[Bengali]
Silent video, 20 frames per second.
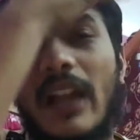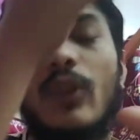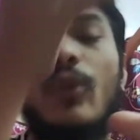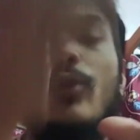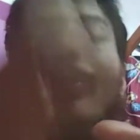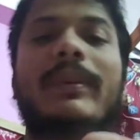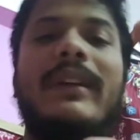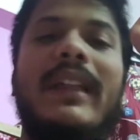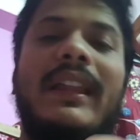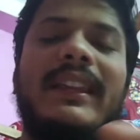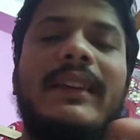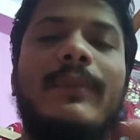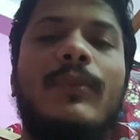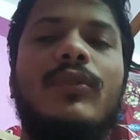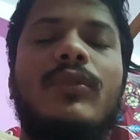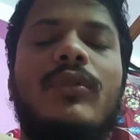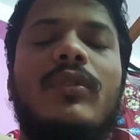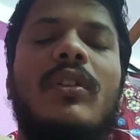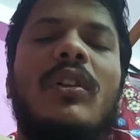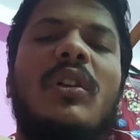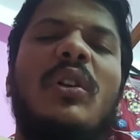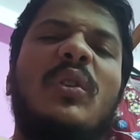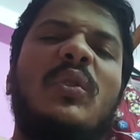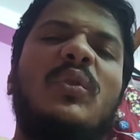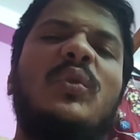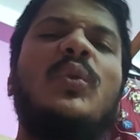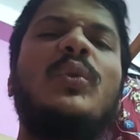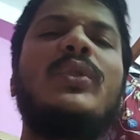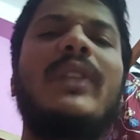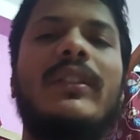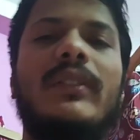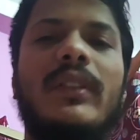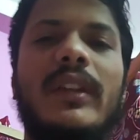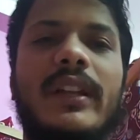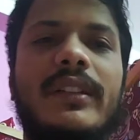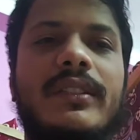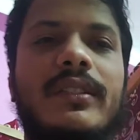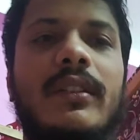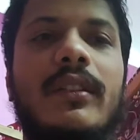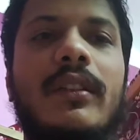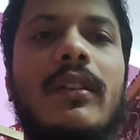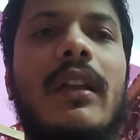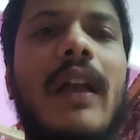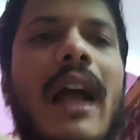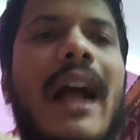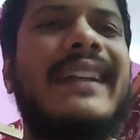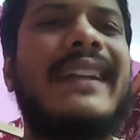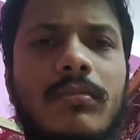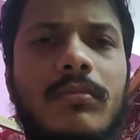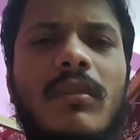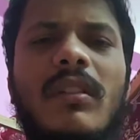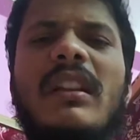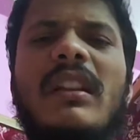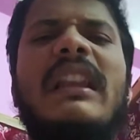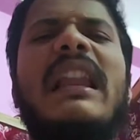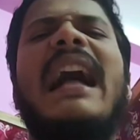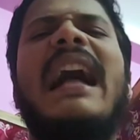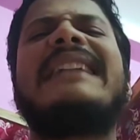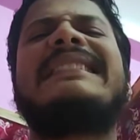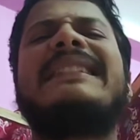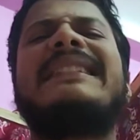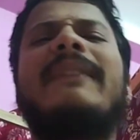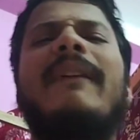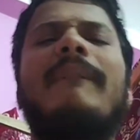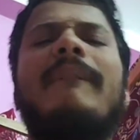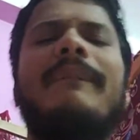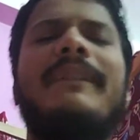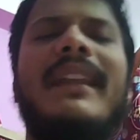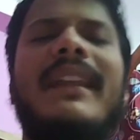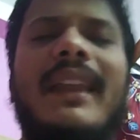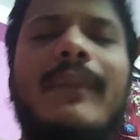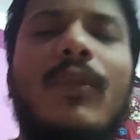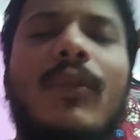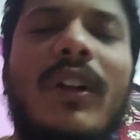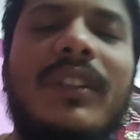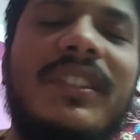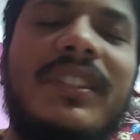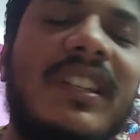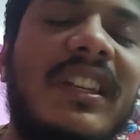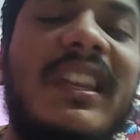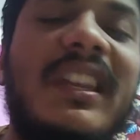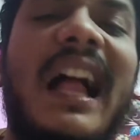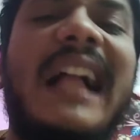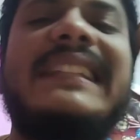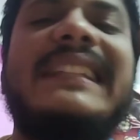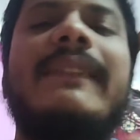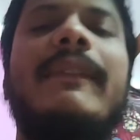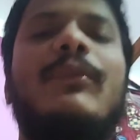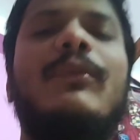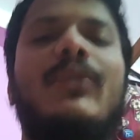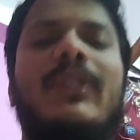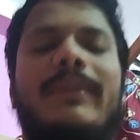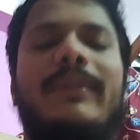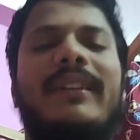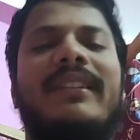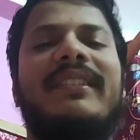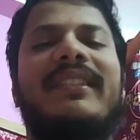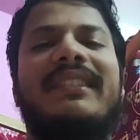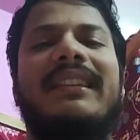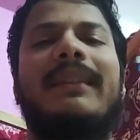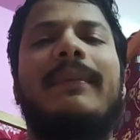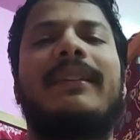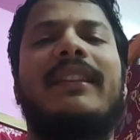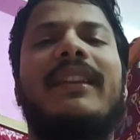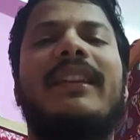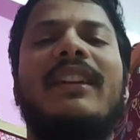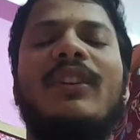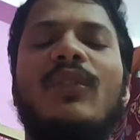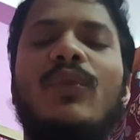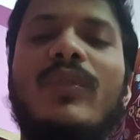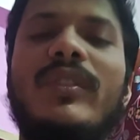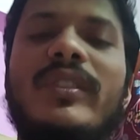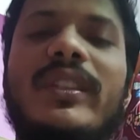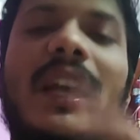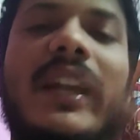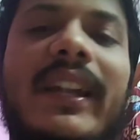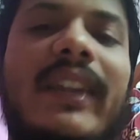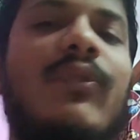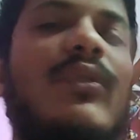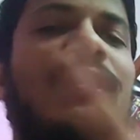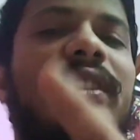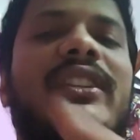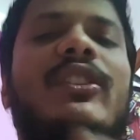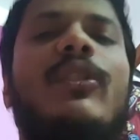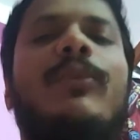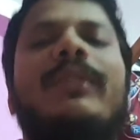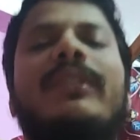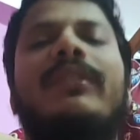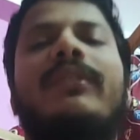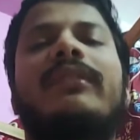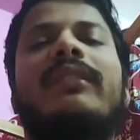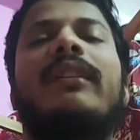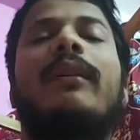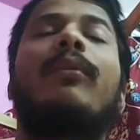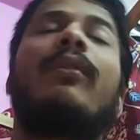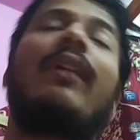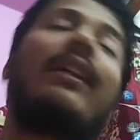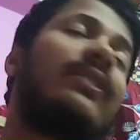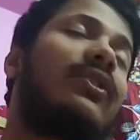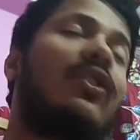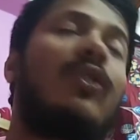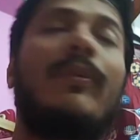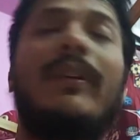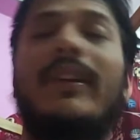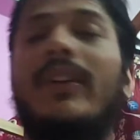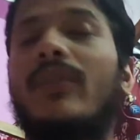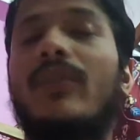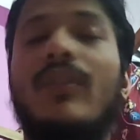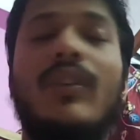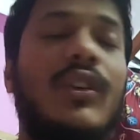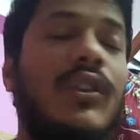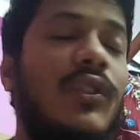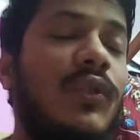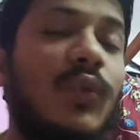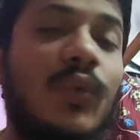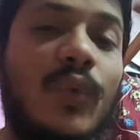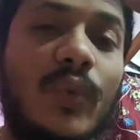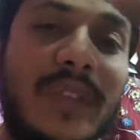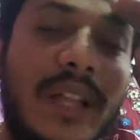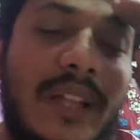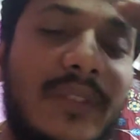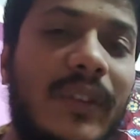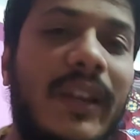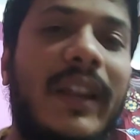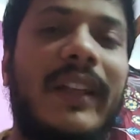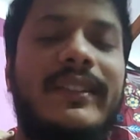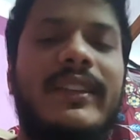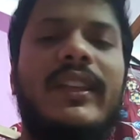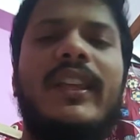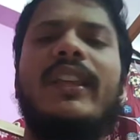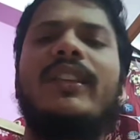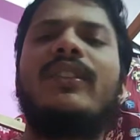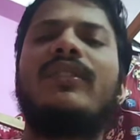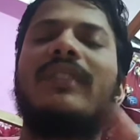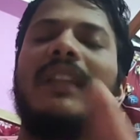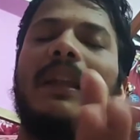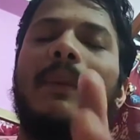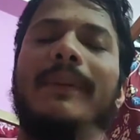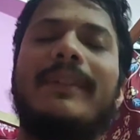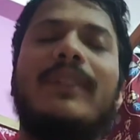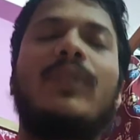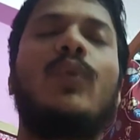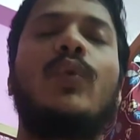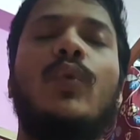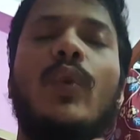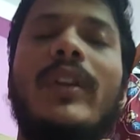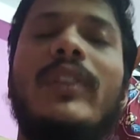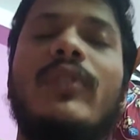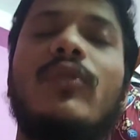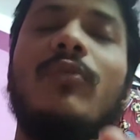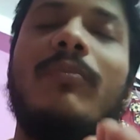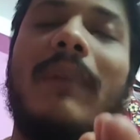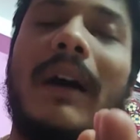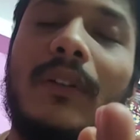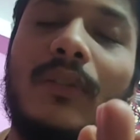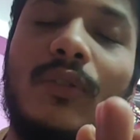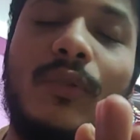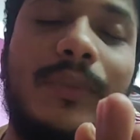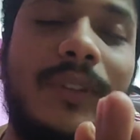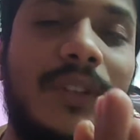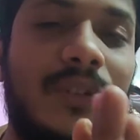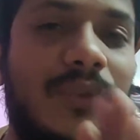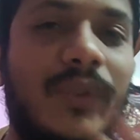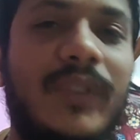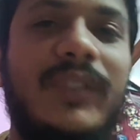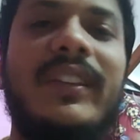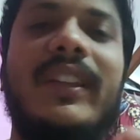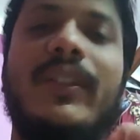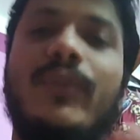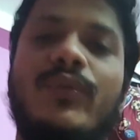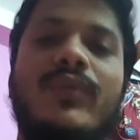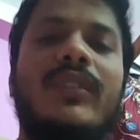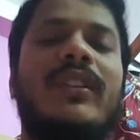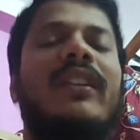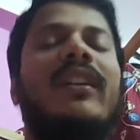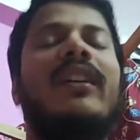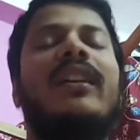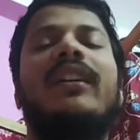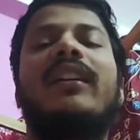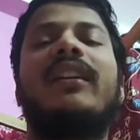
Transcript: কালো বিড়ালের মতন দুর্দান্ত লেগেছে লাজবাব মৃণাল মুখার্জি লাজবাব করে ফেলেছে এই সিনেমাতে উনি জানেন উনি কী অভিনয় করেছেন এবং অজয় শর্মাকেও দুর্দান্ত লেগেছে এই সিনেমাতে দুটোই খুব ভালো অভিনয় করেছেন এই দুজন